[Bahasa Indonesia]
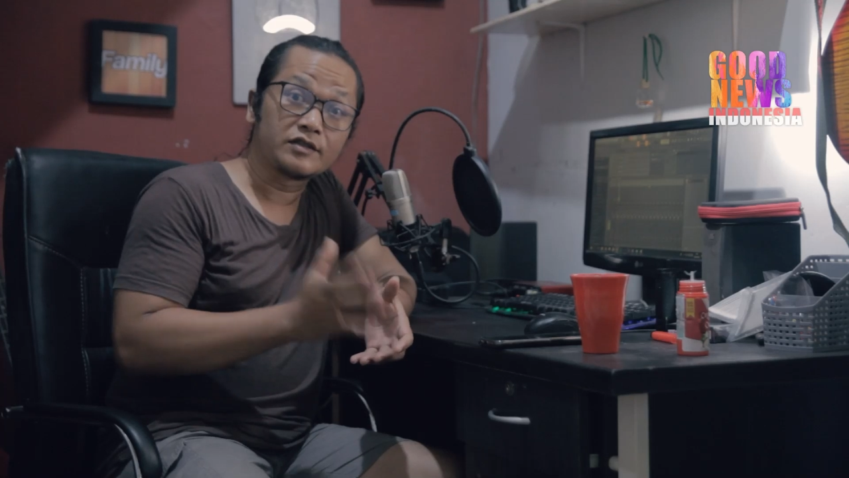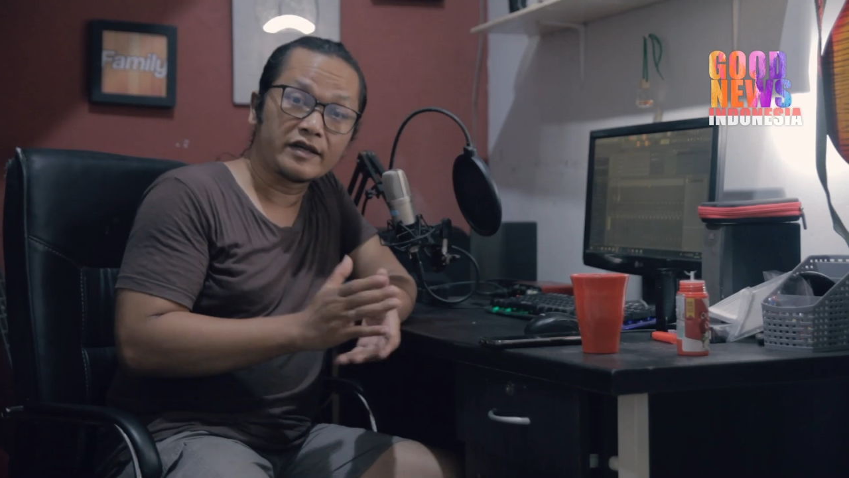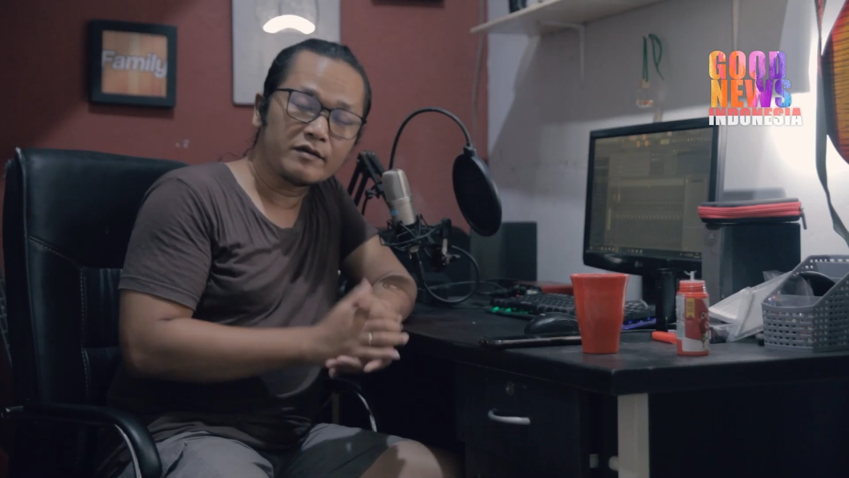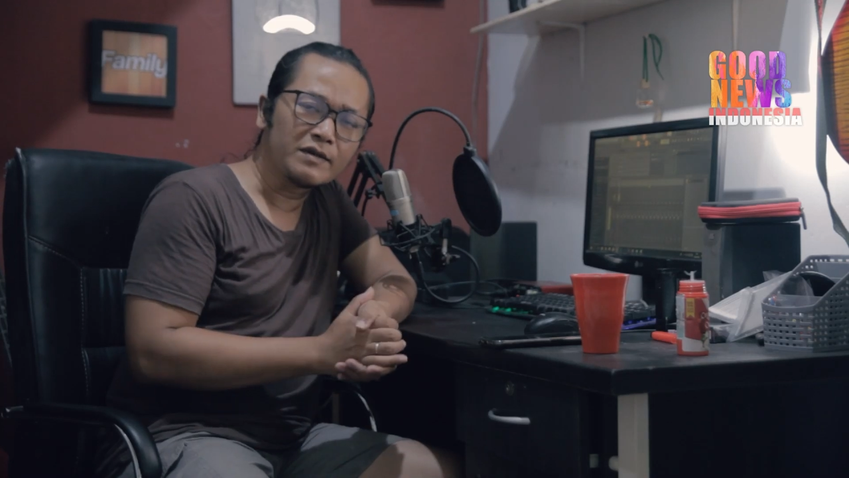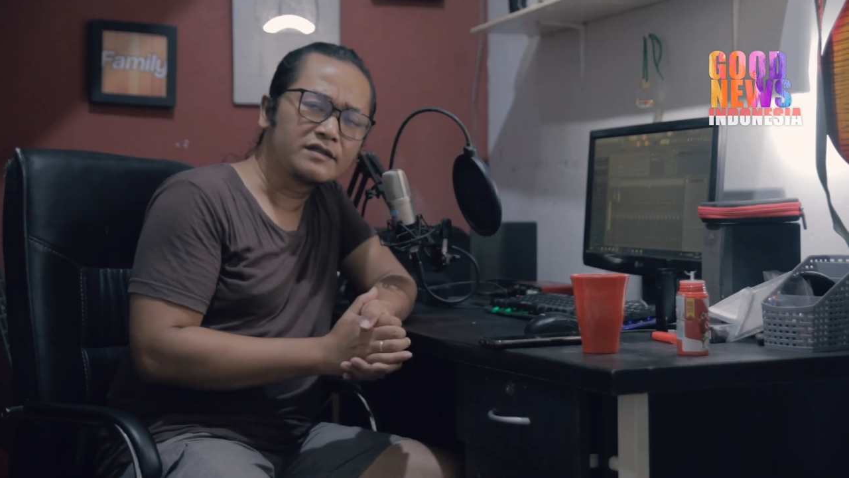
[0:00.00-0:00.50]

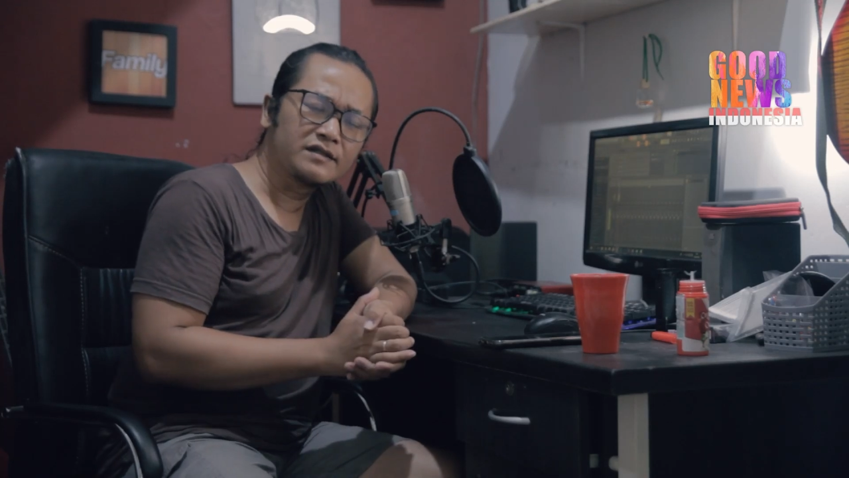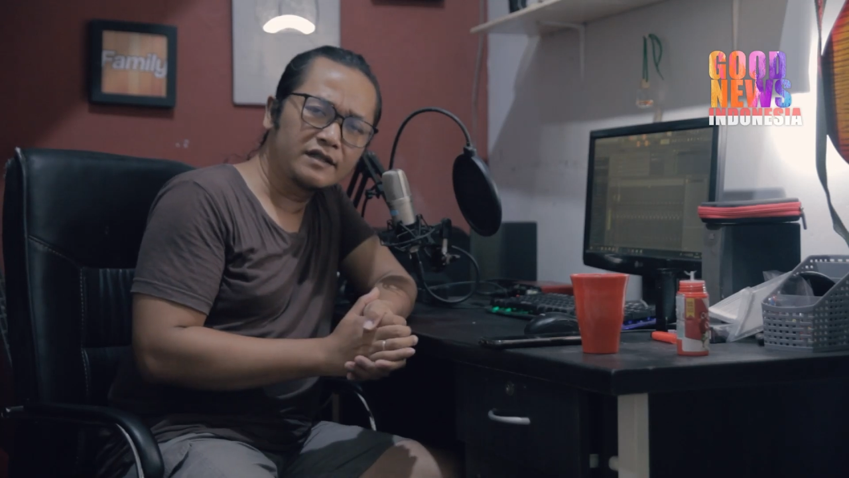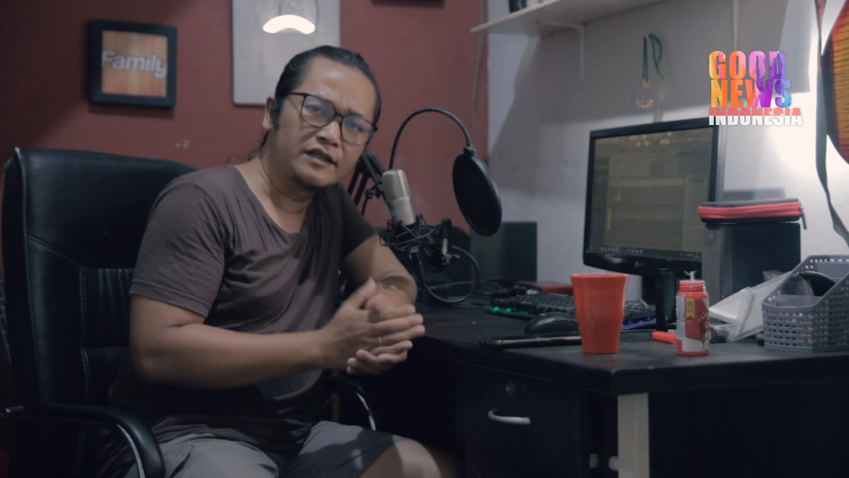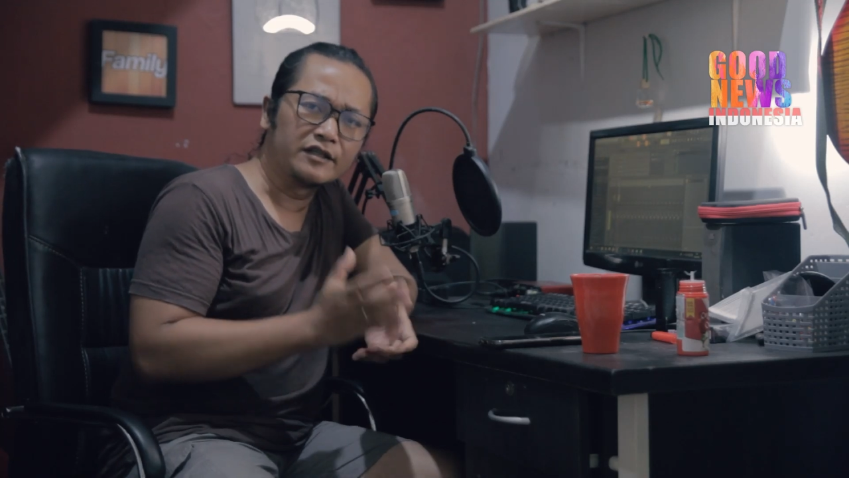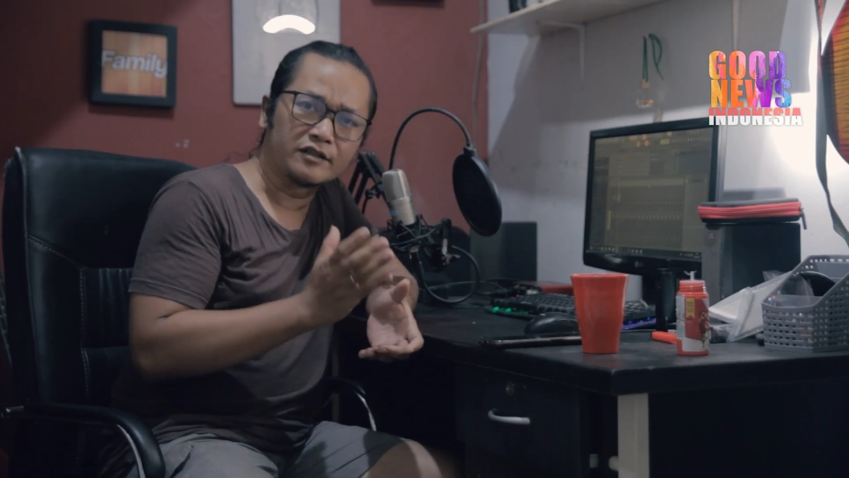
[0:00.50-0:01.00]
Saya
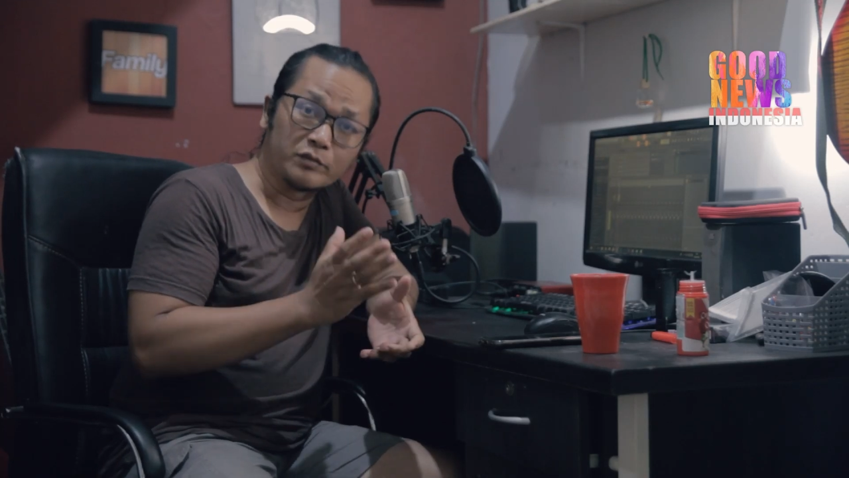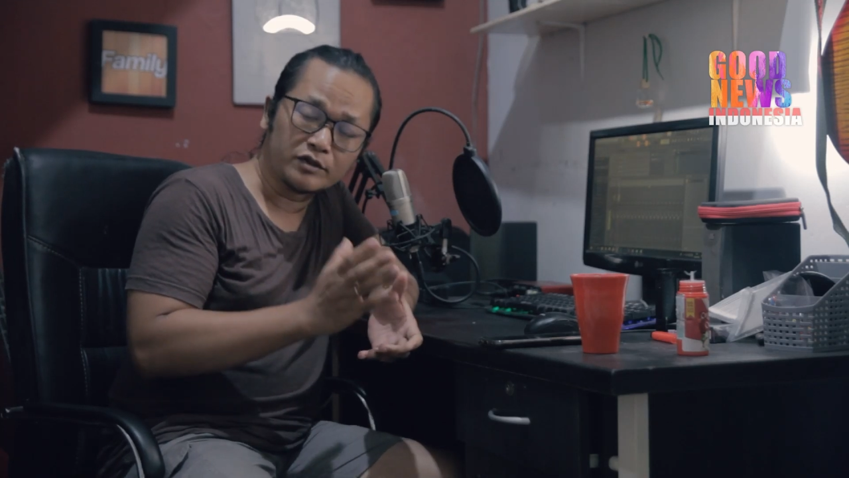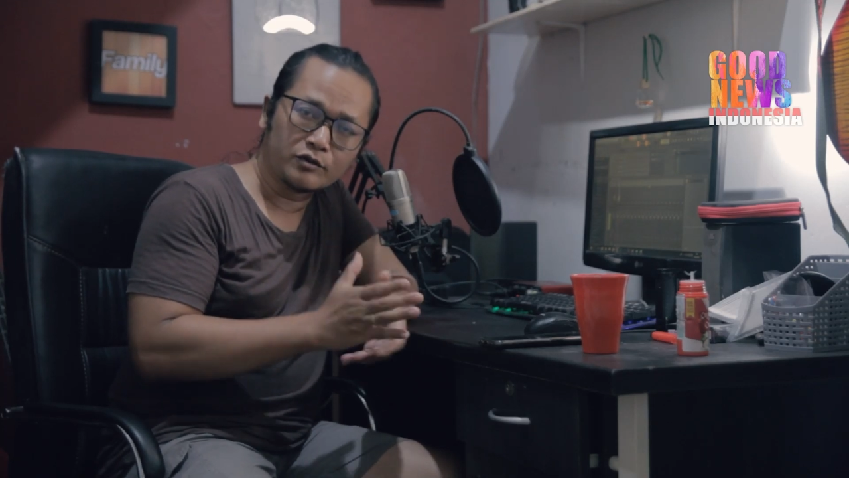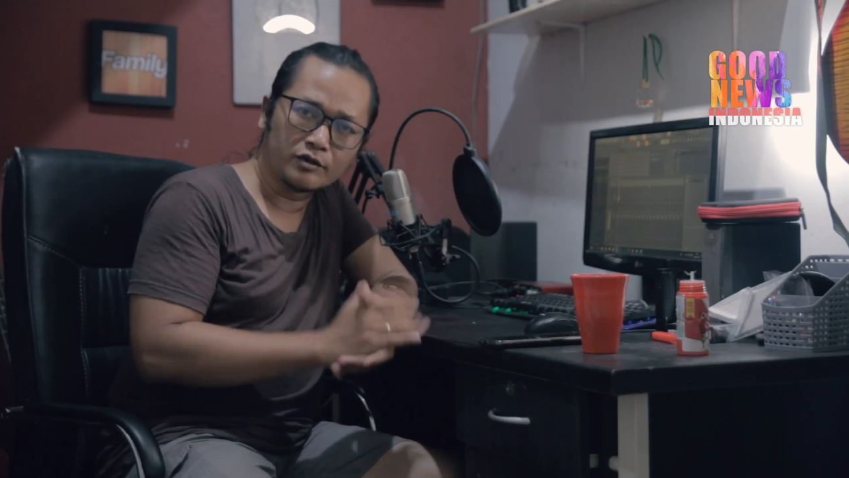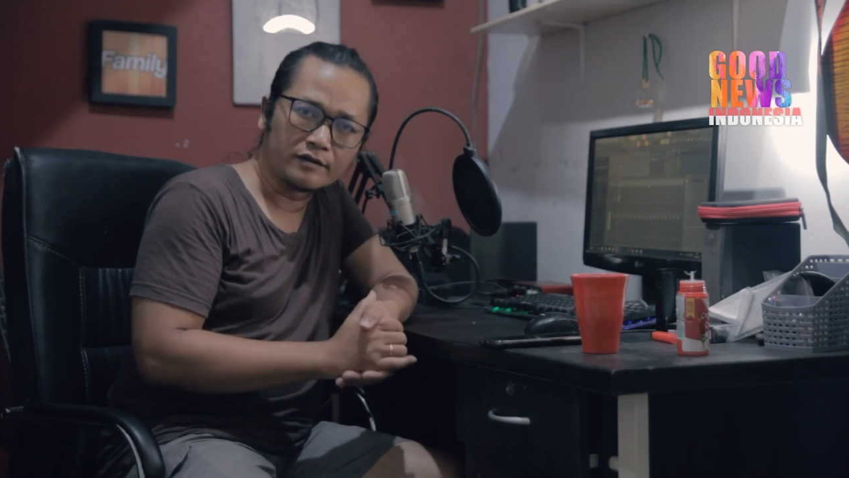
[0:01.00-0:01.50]
masih ingat
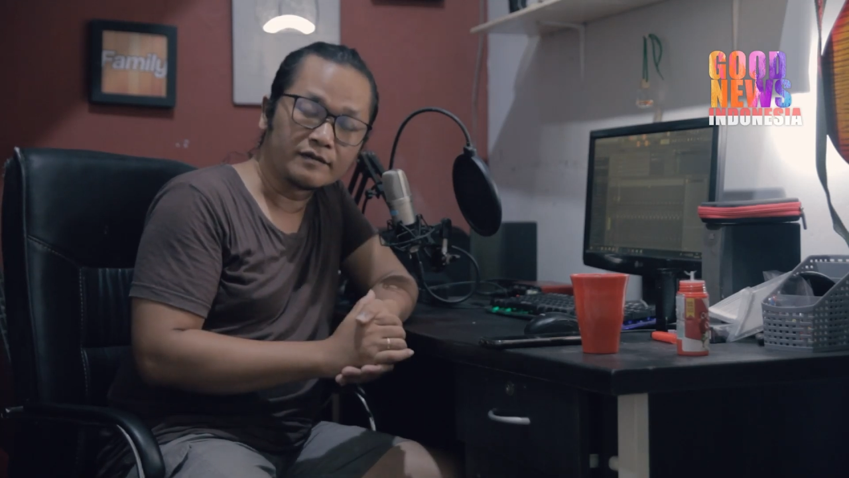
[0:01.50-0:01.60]
betul